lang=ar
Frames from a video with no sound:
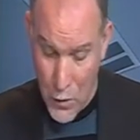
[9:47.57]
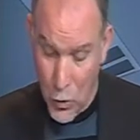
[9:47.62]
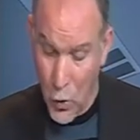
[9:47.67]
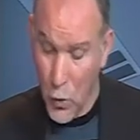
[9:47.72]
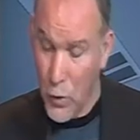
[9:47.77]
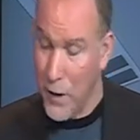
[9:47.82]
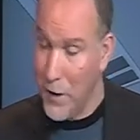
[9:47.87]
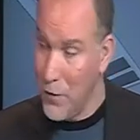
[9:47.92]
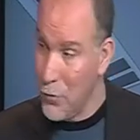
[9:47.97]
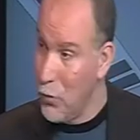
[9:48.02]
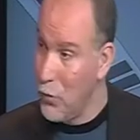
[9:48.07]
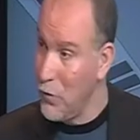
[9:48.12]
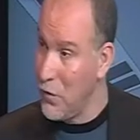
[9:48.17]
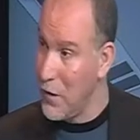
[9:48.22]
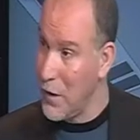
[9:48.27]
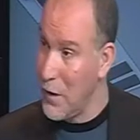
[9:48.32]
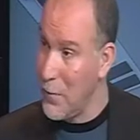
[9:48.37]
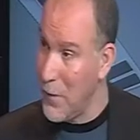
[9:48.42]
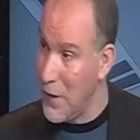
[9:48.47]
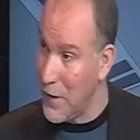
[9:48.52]
دونك لي دو
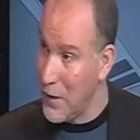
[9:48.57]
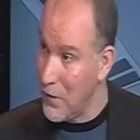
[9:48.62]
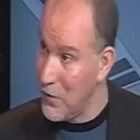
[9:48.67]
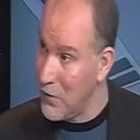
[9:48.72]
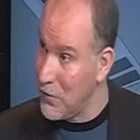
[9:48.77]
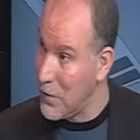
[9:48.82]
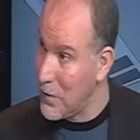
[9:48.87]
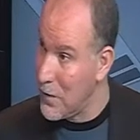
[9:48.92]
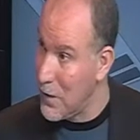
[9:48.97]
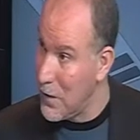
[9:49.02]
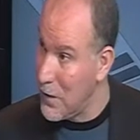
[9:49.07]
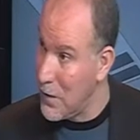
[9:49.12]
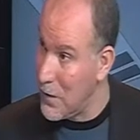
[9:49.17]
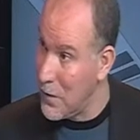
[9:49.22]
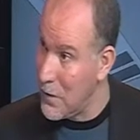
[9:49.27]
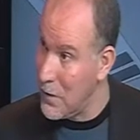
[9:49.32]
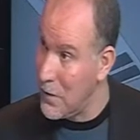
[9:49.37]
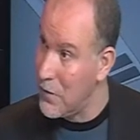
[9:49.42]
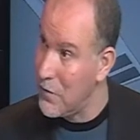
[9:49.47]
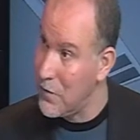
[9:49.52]
زيكيب كي سيتي
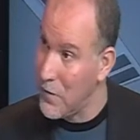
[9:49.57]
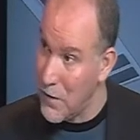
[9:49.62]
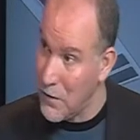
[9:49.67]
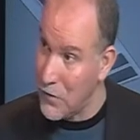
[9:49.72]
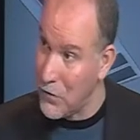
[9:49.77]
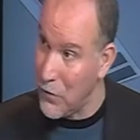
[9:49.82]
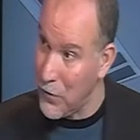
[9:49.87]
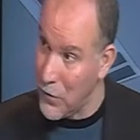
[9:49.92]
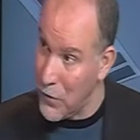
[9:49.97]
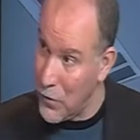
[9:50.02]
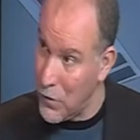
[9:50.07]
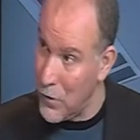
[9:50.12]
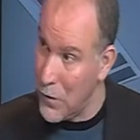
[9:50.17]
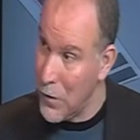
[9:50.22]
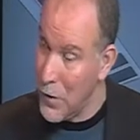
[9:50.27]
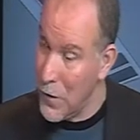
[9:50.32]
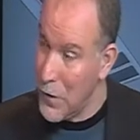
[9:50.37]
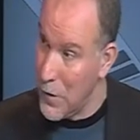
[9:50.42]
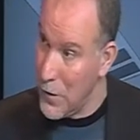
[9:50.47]
لي نيتيك طفن